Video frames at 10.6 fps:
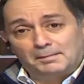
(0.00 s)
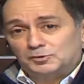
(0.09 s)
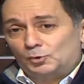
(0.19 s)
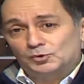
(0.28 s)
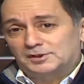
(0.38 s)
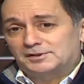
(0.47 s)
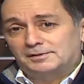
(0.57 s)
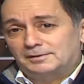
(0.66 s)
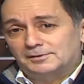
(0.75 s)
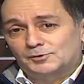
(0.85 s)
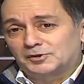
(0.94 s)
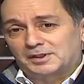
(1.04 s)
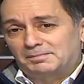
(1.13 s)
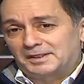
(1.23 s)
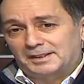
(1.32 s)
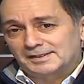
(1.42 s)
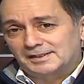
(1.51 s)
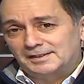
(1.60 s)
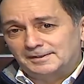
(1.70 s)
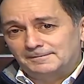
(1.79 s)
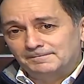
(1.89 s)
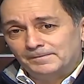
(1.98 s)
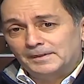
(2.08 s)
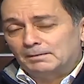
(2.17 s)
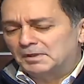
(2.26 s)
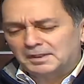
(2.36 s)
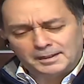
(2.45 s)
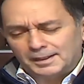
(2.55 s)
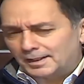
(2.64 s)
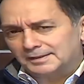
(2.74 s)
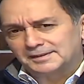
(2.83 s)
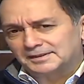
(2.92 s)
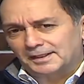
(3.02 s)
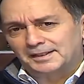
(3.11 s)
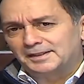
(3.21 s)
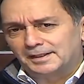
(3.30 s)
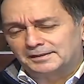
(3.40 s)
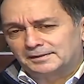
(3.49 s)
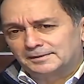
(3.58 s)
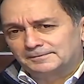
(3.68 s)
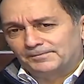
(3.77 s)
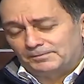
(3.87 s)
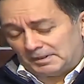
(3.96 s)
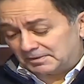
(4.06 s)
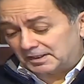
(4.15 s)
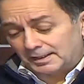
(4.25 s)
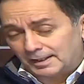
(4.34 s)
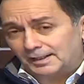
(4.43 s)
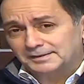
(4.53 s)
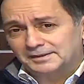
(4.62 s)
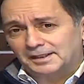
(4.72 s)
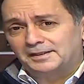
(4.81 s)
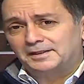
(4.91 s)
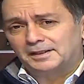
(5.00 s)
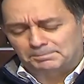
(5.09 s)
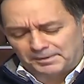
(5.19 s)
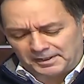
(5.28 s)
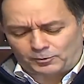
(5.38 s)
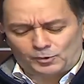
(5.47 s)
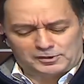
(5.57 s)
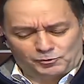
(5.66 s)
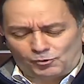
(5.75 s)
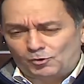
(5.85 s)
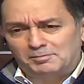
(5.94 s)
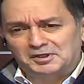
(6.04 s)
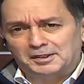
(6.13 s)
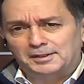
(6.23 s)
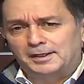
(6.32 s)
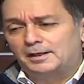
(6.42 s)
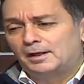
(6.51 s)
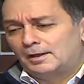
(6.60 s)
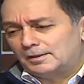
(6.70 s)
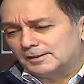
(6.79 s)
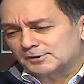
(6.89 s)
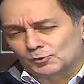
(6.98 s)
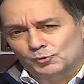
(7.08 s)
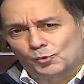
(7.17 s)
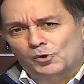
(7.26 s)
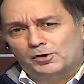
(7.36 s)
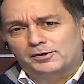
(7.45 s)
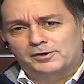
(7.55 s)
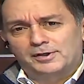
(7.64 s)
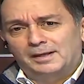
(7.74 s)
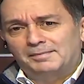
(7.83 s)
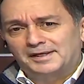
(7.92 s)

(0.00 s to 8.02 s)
ما بتعود السلطه المركزيه من خلال عده اليات يعني من خلال عدة آليات بيريكواسيون من خلال صندوق آه، لا